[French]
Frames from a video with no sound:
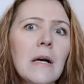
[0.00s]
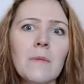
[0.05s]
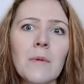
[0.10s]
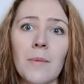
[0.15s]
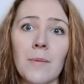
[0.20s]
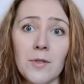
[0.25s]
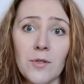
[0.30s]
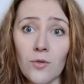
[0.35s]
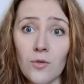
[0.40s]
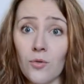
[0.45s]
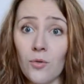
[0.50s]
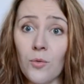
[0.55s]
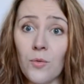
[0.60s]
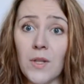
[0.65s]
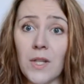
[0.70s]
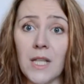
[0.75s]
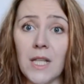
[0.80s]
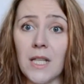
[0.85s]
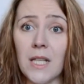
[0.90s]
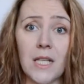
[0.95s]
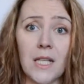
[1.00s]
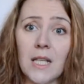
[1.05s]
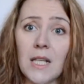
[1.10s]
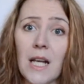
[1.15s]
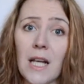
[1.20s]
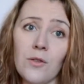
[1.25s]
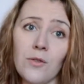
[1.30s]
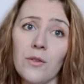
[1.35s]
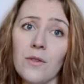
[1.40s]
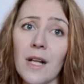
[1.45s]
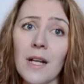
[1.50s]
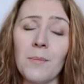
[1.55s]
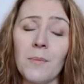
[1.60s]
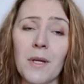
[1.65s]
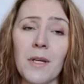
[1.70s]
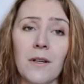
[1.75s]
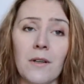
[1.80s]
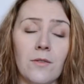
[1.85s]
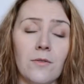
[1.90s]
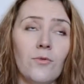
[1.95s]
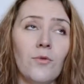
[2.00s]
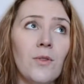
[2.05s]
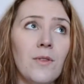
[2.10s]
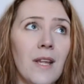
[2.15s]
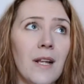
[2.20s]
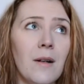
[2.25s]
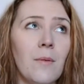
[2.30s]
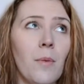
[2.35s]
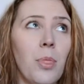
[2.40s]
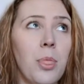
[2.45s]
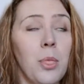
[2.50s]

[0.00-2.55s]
bah, parce que je trouve qu'il a totalement, euh,